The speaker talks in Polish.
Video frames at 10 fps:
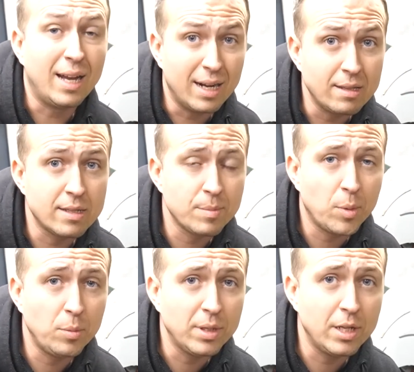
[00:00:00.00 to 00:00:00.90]
ale nie
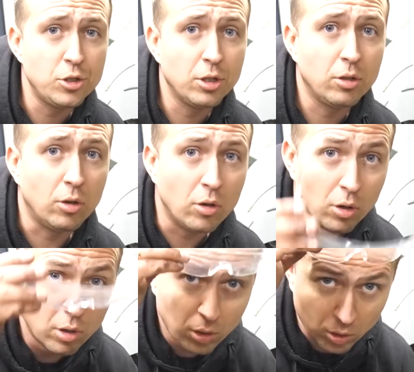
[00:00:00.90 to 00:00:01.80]
zapominajcie o
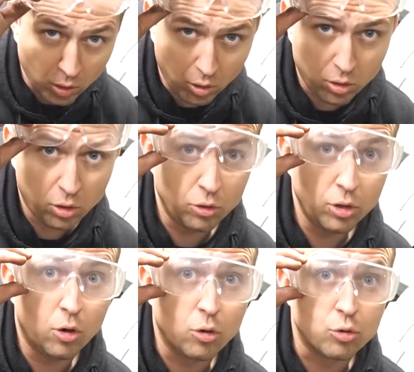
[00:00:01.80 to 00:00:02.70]

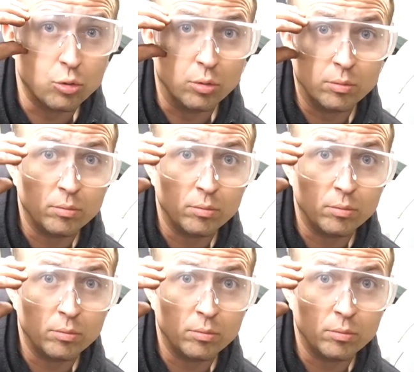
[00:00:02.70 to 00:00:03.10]
ochronie oczu.